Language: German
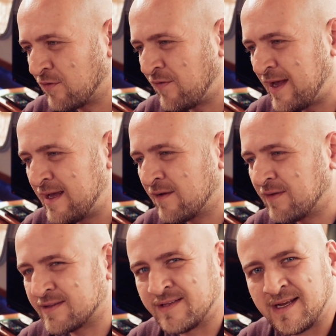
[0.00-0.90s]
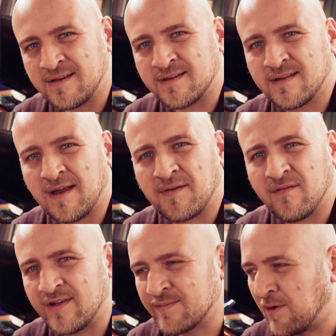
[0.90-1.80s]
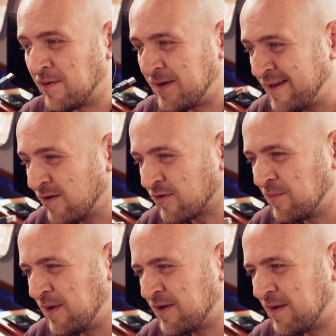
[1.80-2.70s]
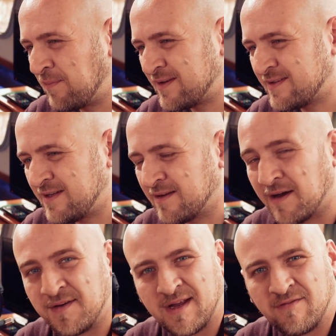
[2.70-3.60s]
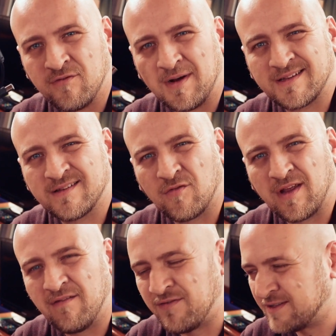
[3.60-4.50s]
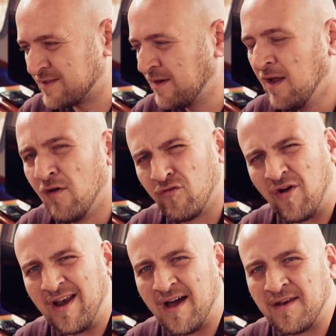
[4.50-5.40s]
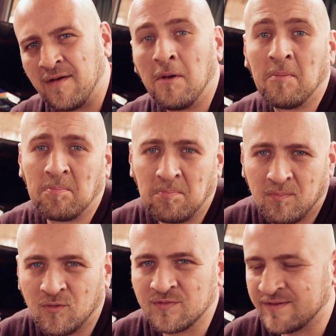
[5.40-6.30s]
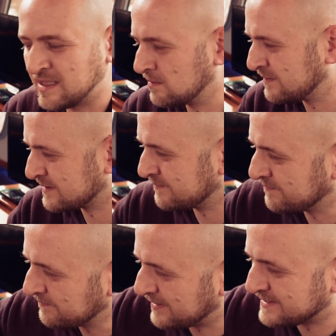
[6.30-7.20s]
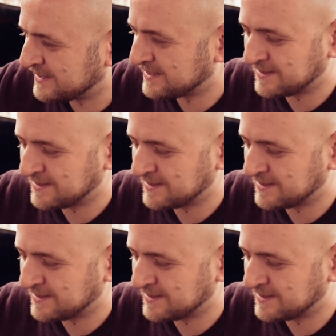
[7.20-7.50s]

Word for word: Also wer irgendwas Seltenes hat, was man nicht aus dem Internet beziehen kann, dafür macht es auf jeden Fall Sinn. Für alle anderen muss man selber wissen. Weiß ich